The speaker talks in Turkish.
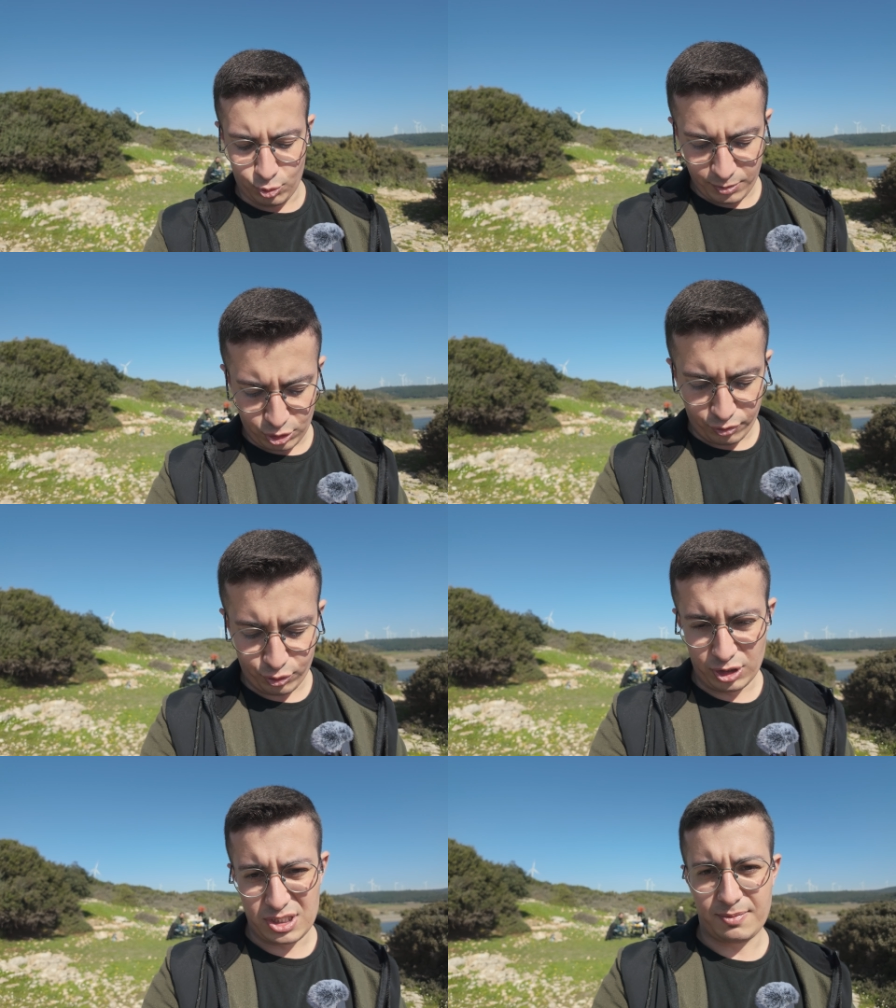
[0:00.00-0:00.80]
Bu
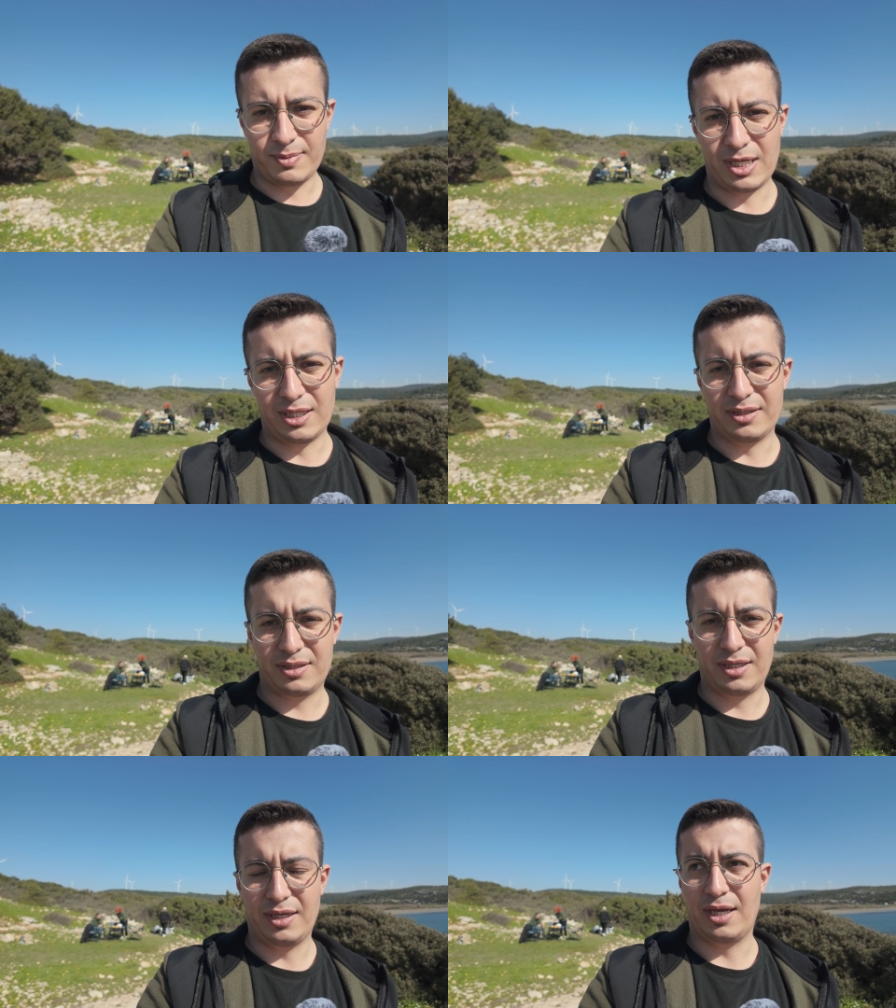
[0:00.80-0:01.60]
mikrofonu hiçbir
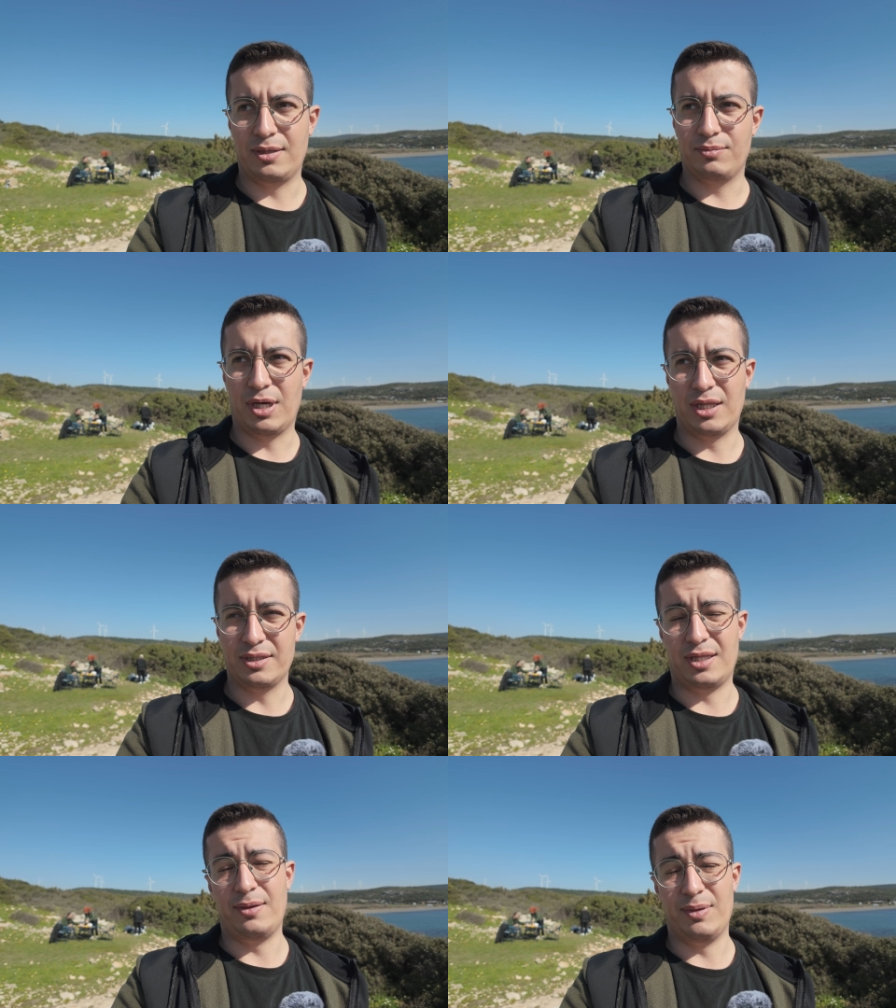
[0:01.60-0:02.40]
bağlantıya yani
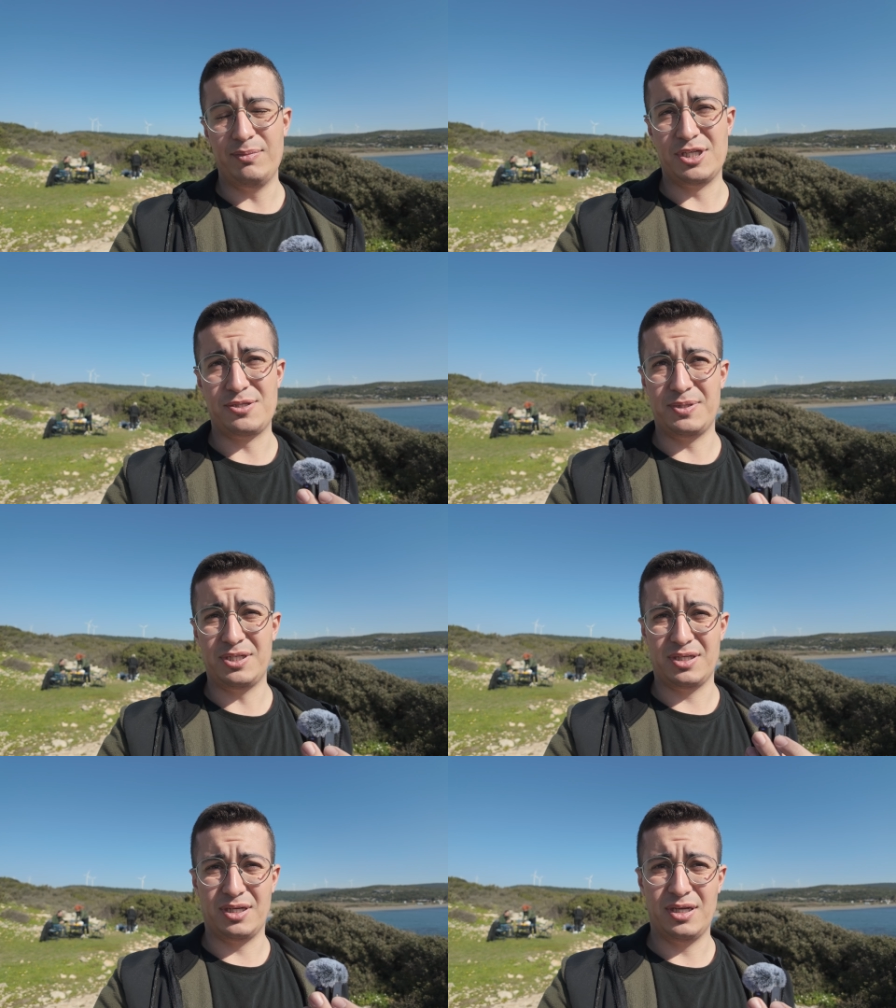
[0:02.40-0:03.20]
bağlantı demeyeyim
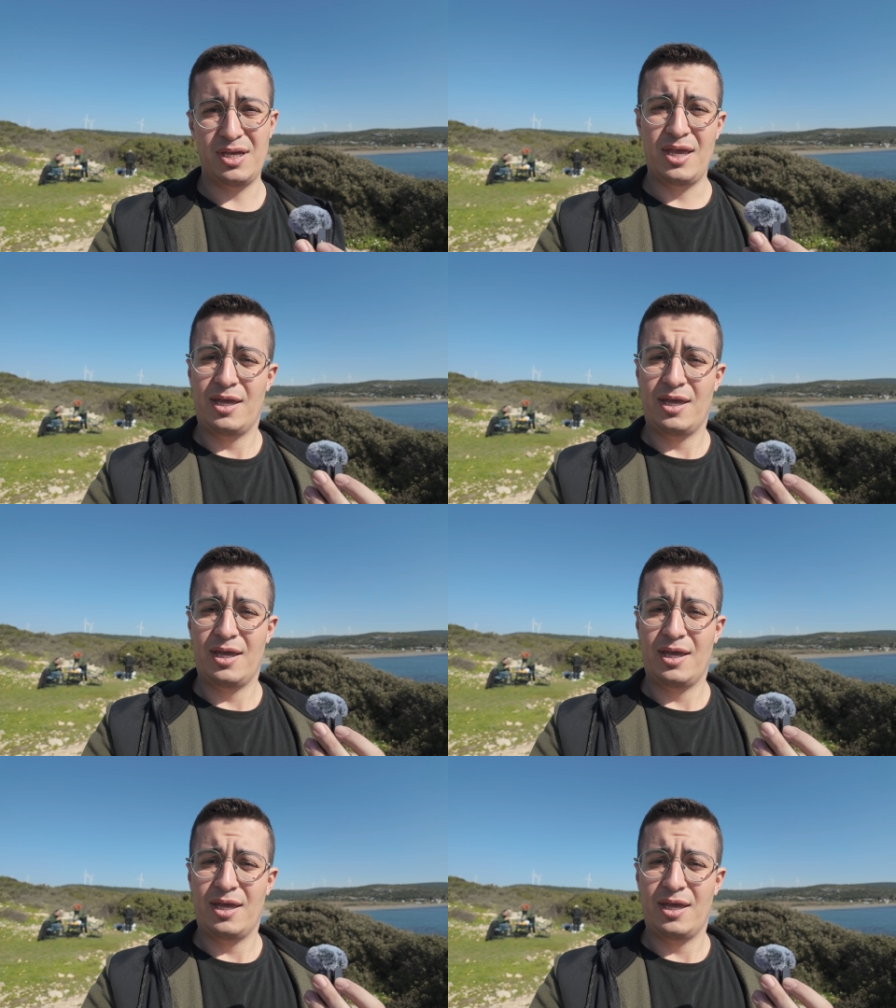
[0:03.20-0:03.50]
hiçbir e,